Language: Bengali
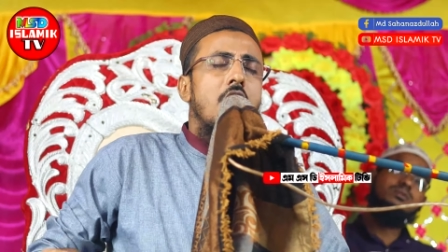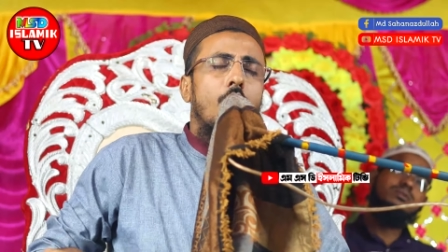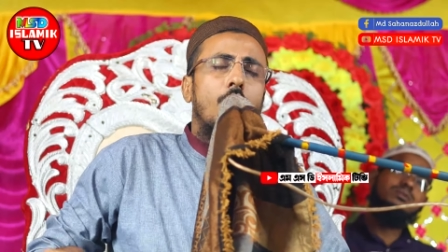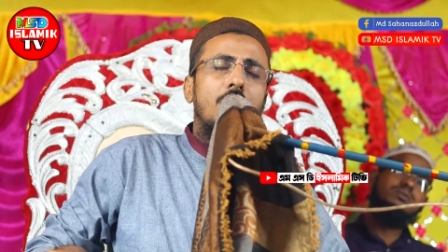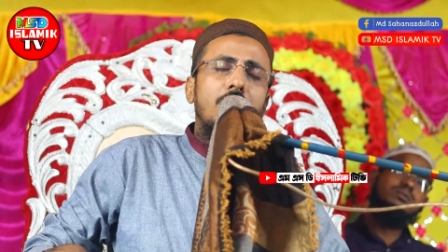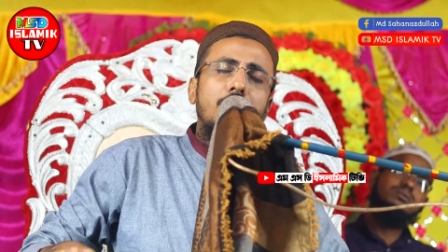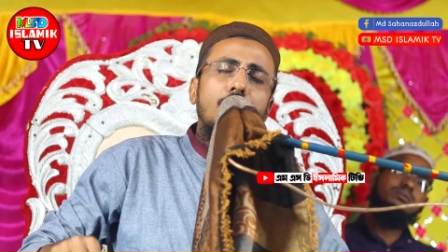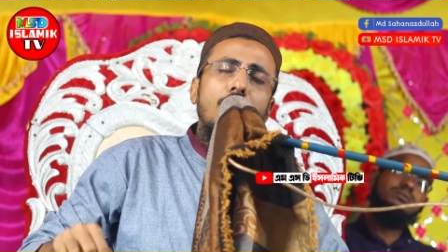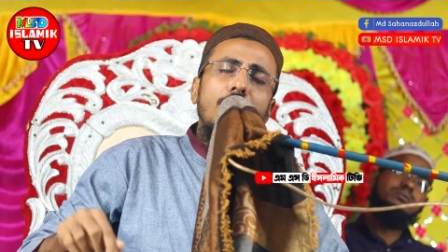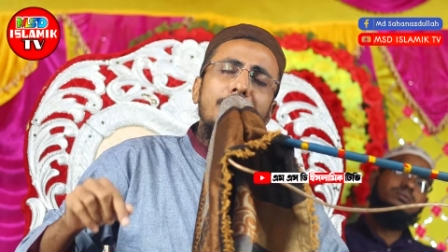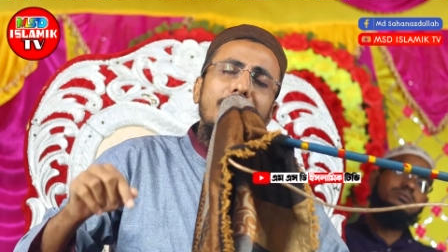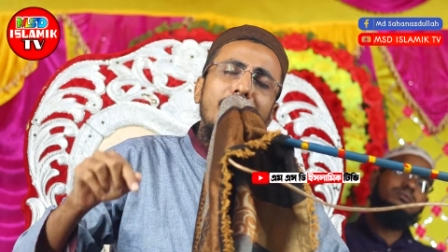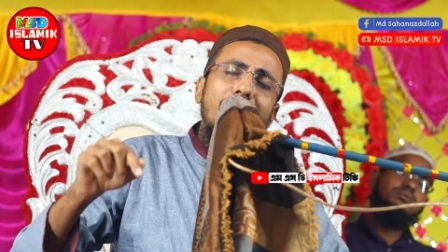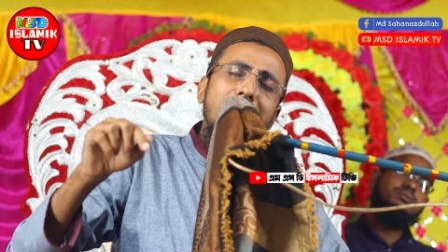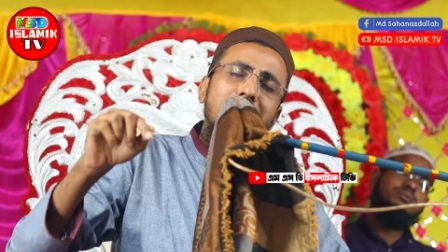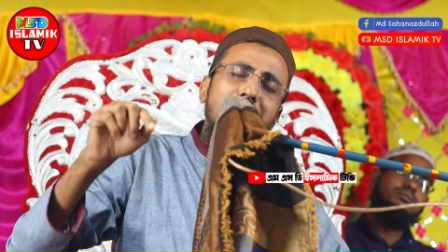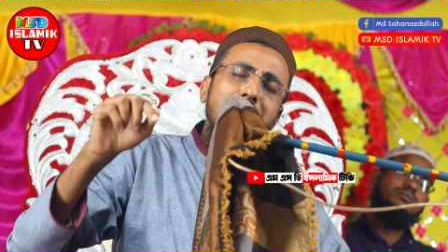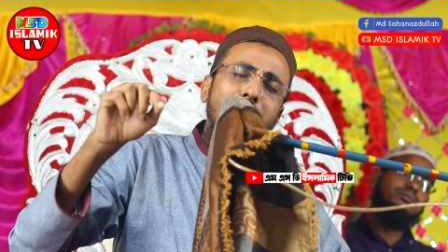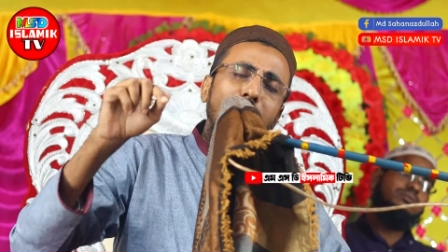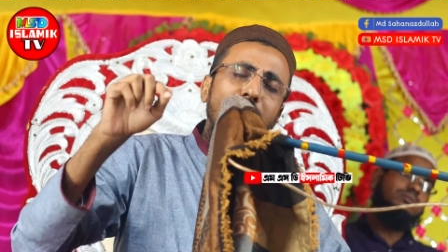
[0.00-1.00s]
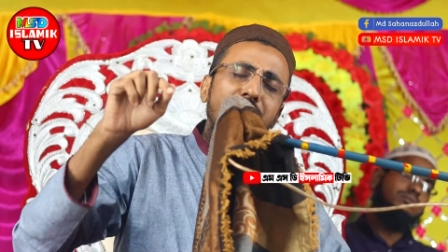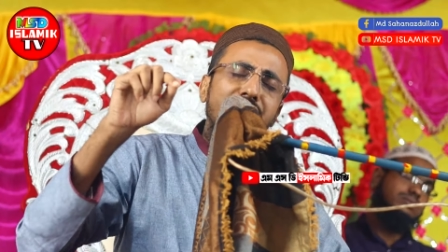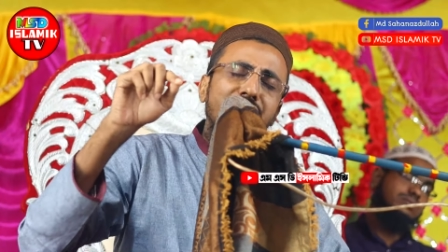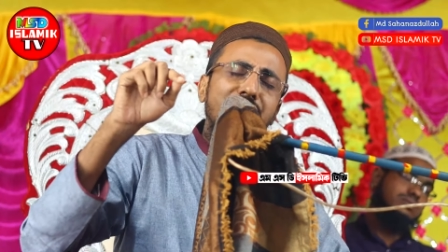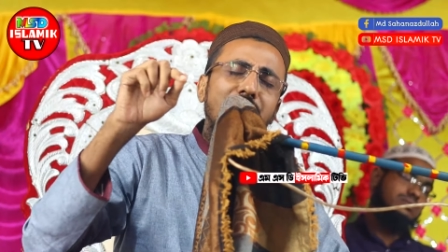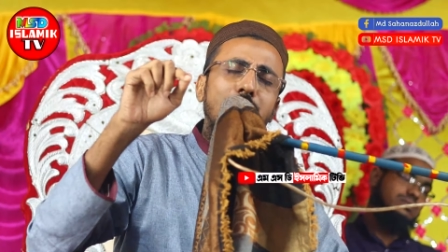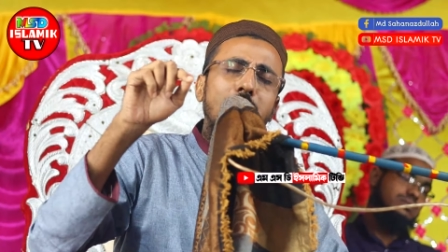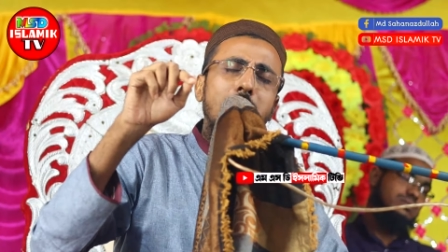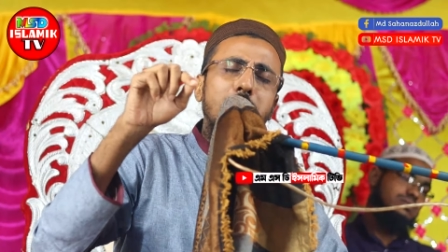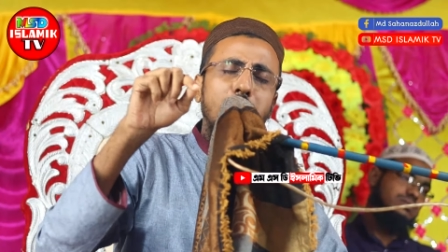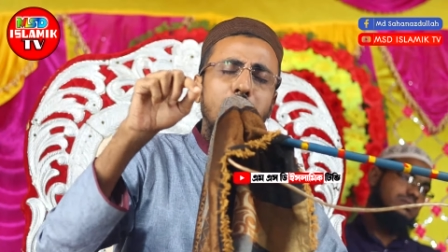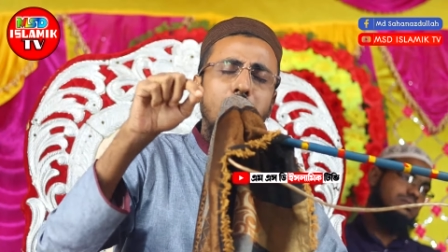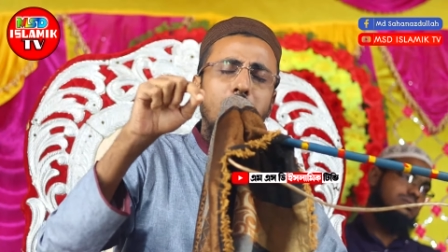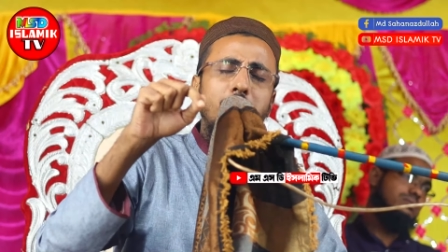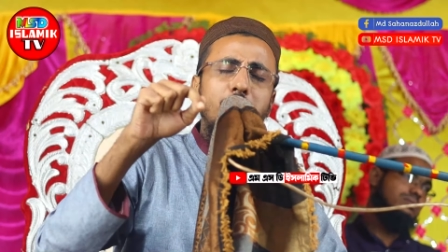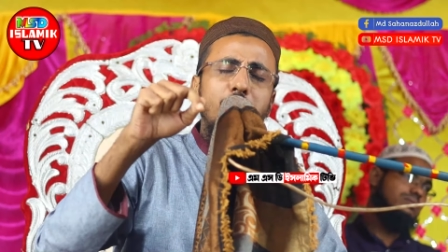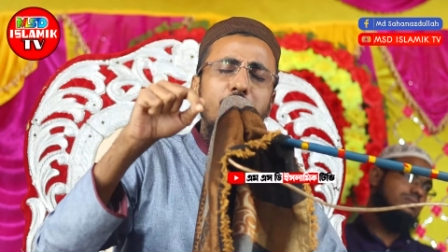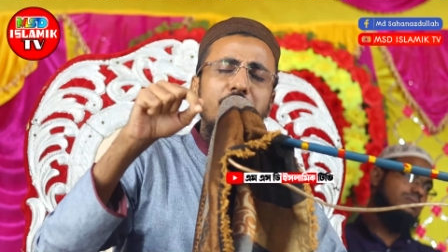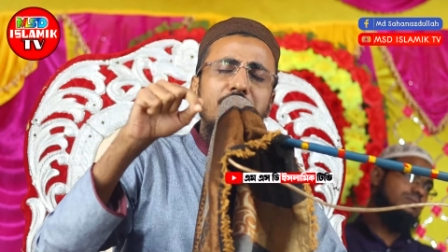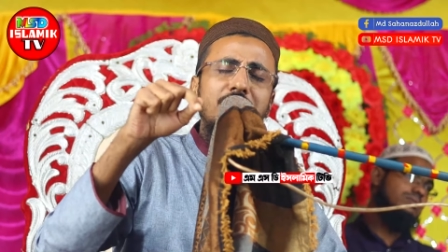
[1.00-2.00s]
ওই গমের বস্তার ওপর
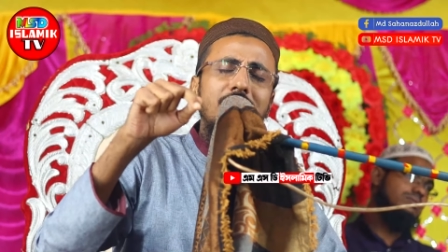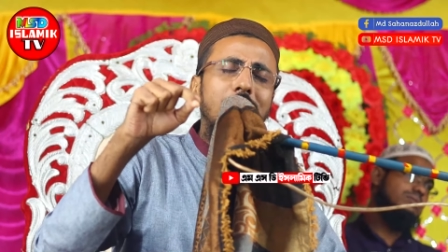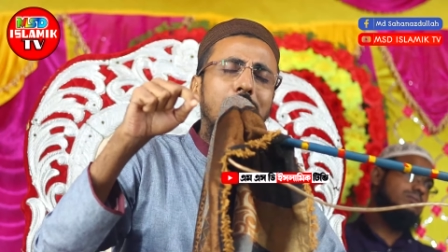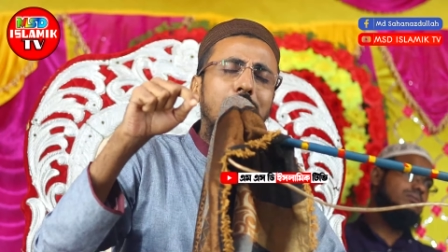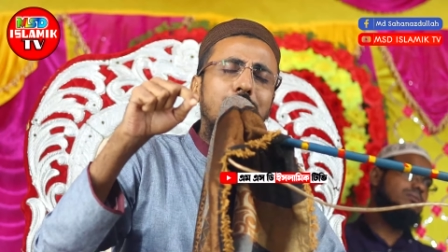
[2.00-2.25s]
পড়েছে